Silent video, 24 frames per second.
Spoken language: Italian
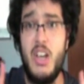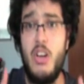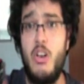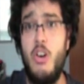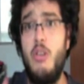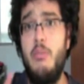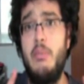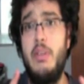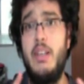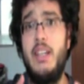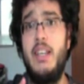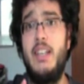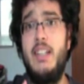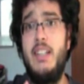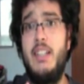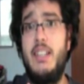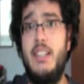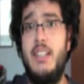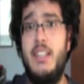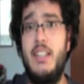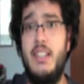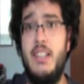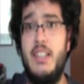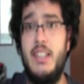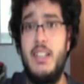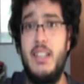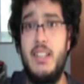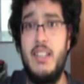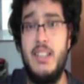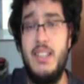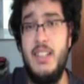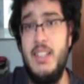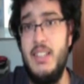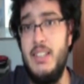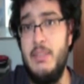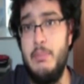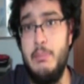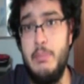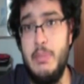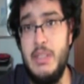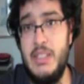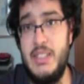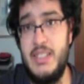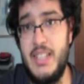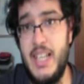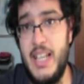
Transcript: Come eh, chi mi